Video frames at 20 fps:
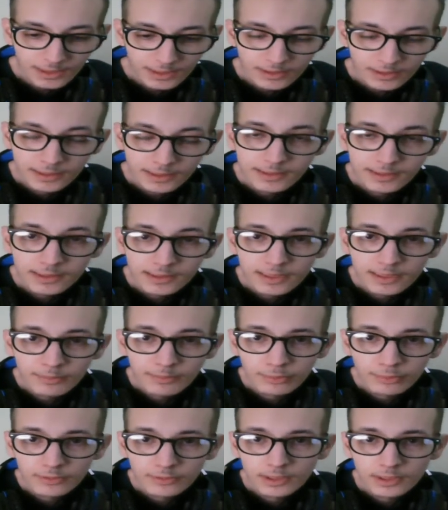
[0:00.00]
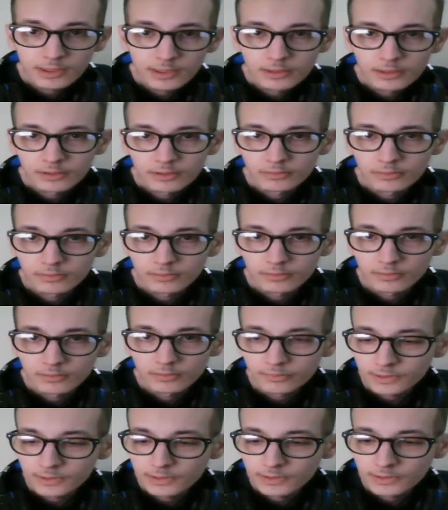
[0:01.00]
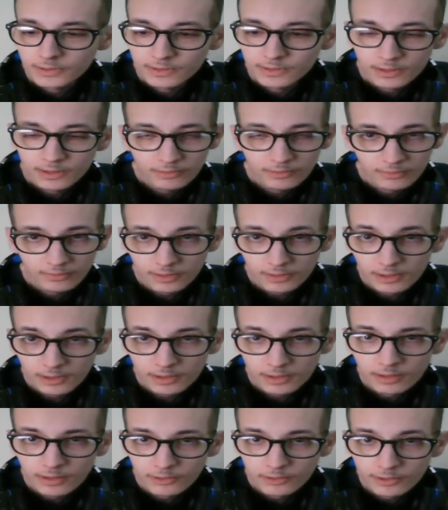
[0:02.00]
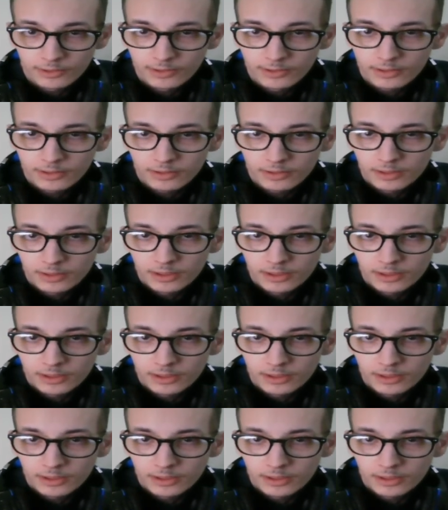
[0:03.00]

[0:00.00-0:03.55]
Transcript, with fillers: Et cette époque-là, en 2017, on l'a acheté.